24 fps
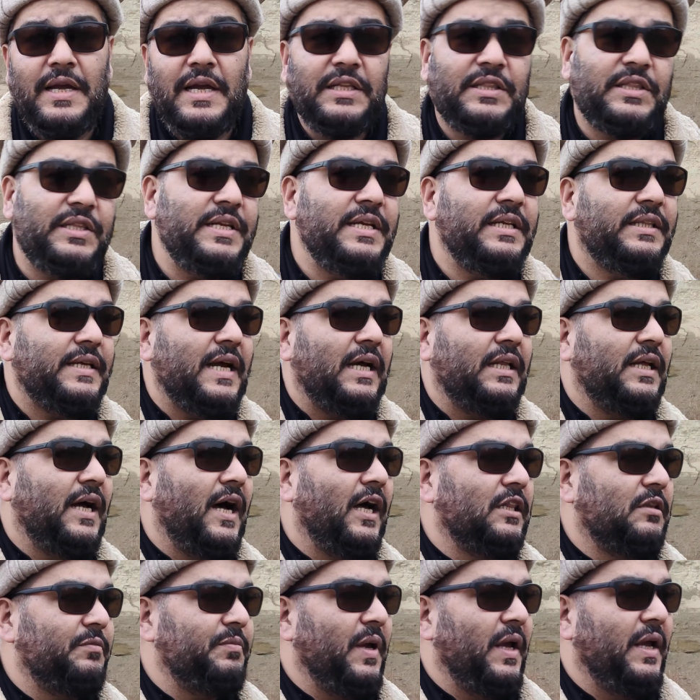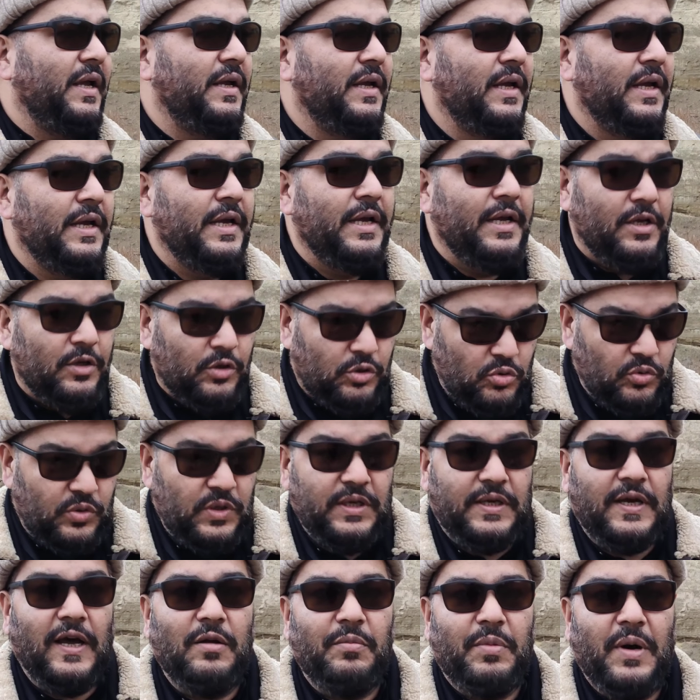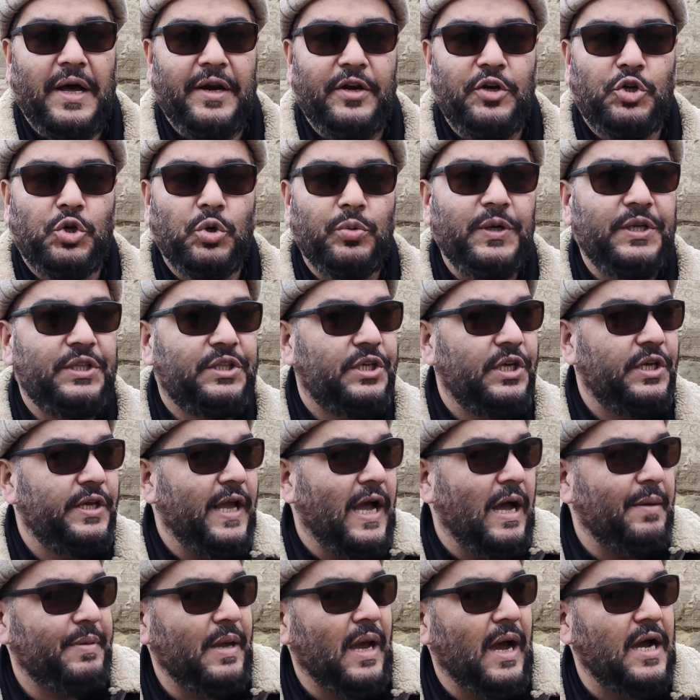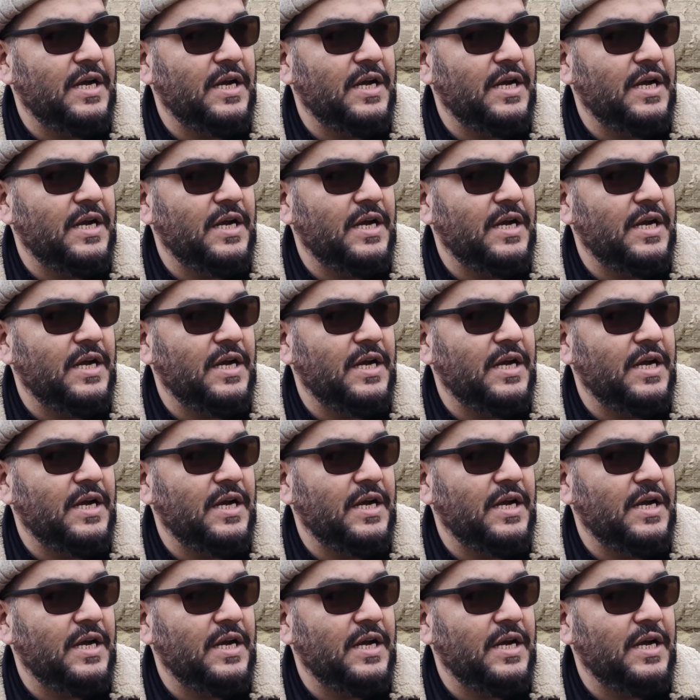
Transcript: इतनी तादाद में क्योंकि कल बारिश हुई थी यहाँ पे